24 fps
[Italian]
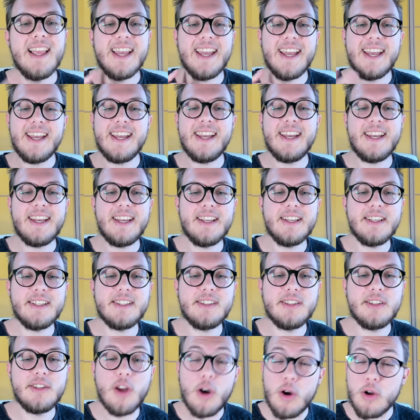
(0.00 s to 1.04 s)
Eh,
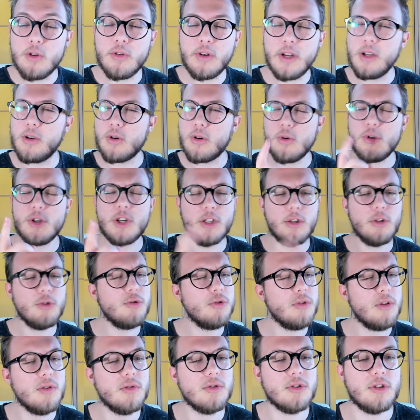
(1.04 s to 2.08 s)
no, non è ancora uscito
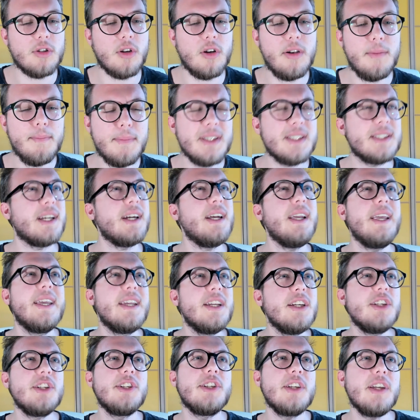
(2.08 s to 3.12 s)
su console, mi sa che
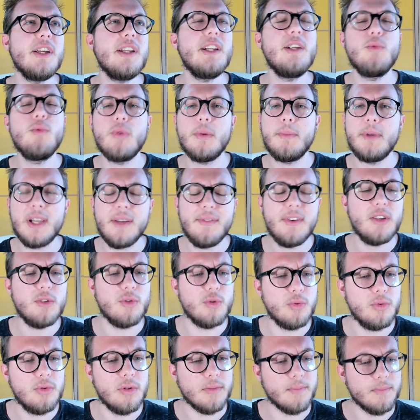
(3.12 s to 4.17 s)
esce nel
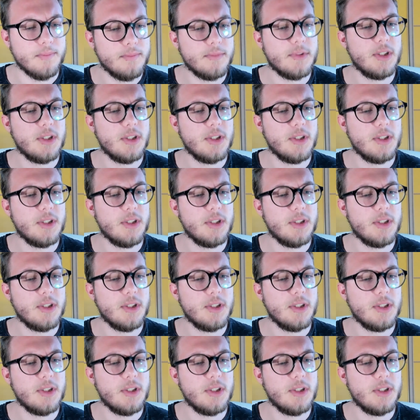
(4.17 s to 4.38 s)
2021.